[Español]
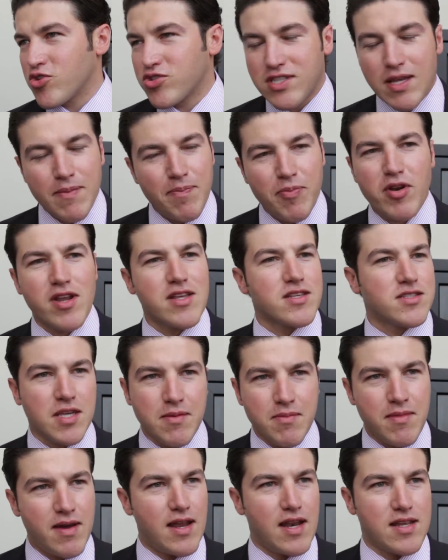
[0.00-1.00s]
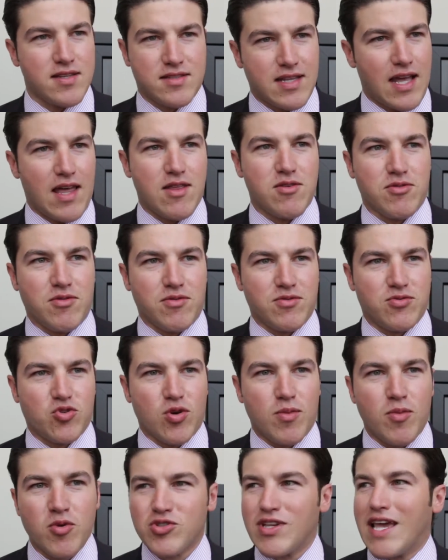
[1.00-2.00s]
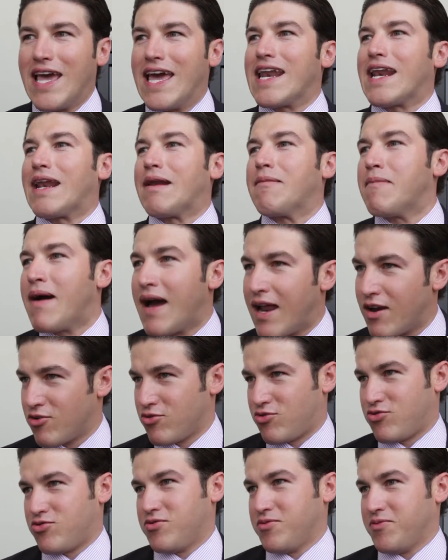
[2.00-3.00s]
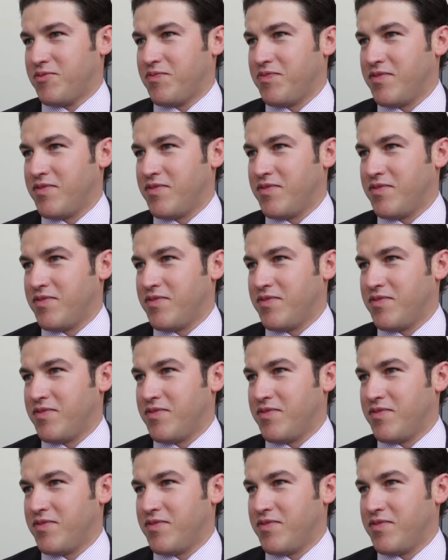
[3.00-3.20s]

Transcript: está por encima del Estado, somos hermanos.